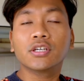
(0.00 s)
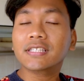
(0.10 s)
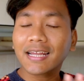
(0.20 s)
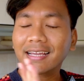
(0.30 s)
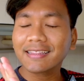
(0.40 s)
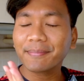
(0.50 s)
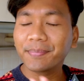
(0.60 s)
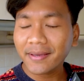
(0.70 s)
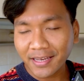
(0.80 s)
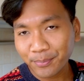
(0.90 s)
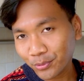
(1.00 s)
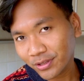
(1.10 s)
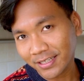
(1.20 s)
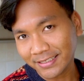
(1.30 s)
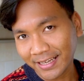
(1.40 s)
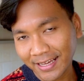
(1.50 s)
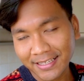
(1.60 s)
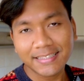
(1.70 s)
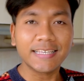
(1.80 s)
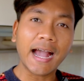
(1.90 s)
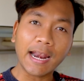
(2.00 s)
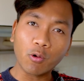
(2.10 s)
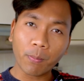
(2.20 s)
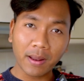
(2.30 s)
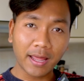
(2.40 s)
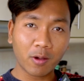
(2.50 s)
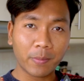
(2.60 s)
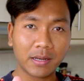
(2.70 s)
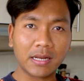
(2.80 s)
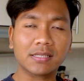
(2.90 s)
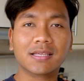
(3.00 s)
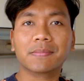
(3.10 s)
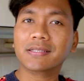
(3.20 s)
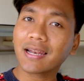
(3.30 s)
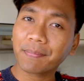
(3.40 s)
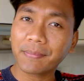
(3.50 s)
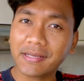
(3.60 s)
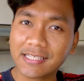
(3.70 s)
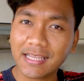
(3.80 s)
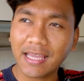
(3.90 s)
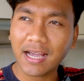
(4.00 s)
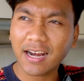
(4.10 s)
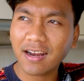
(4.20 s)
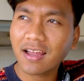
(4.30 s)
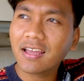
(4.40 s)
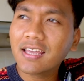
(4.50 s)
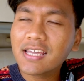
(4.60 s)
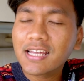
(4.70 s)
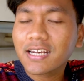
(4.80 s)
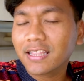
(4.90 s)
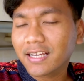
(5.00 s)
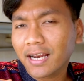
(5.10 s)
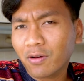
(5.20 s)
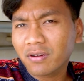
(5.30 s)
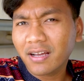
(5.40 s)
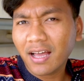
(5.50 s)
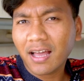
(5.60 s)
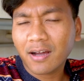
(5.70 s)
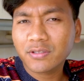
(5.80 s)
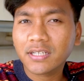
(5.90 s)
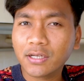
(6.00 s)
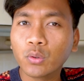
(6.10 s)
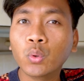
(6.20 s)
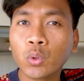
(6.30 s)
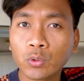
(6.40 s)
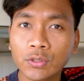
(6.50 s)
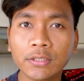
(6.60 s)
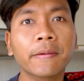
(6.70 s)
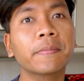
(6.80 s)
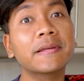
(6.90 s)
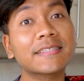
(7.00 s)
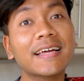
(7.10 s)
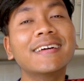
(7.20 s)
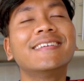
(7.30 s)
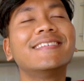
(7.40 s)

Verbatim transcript: yuk sekarang kita bikin puntennya jangan lupa like comment dan subscribe pemirsa ya karena nanti kalau enggak aku jadi kurus oke pemirsa